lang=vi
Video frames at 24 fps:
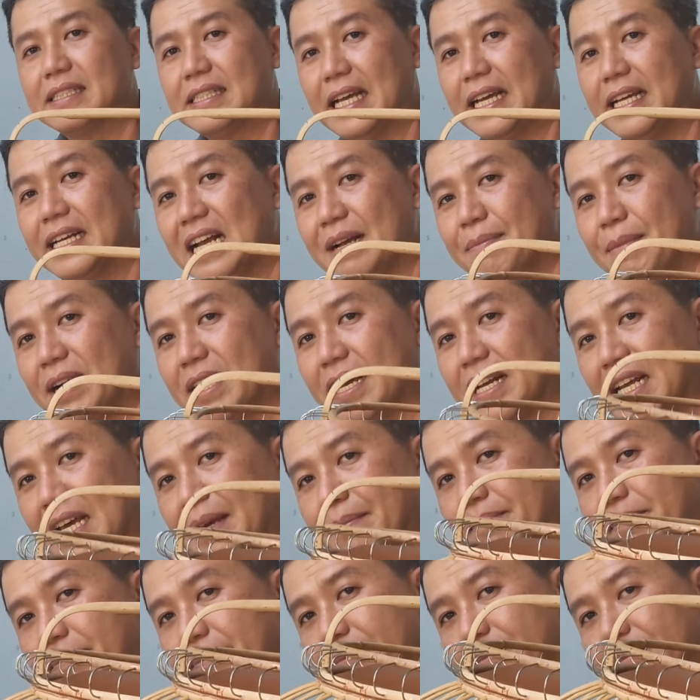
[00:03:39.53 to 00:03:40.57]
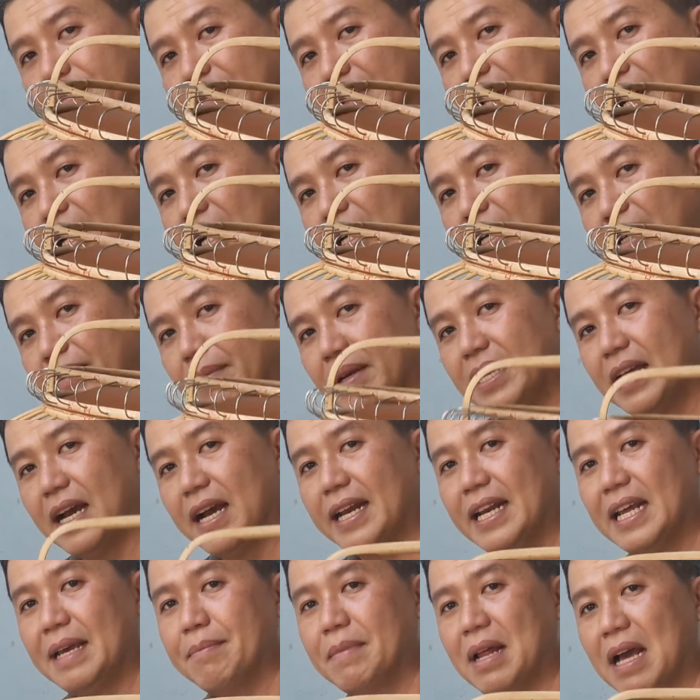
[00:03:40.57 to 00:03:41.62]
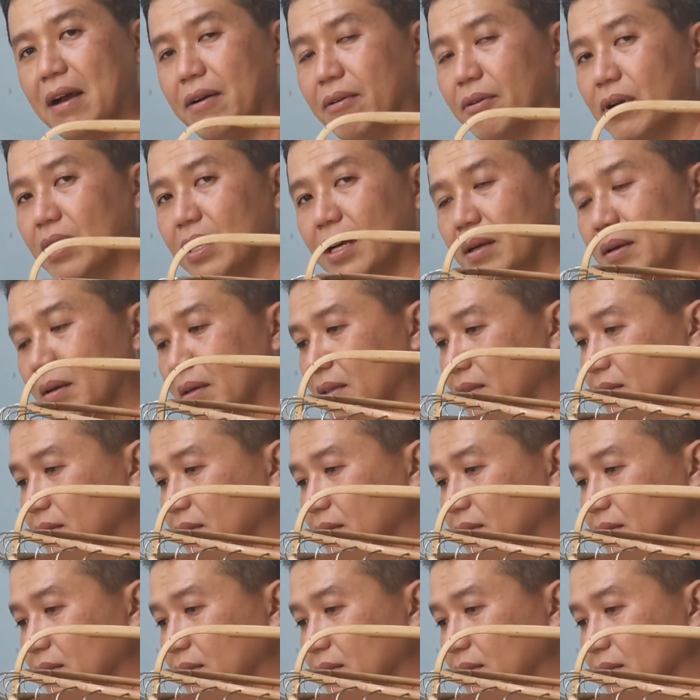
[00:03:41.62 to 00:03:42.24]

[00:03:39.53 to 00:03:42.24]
sẽ ra mắt anh em à, bây giờ anh em nào à,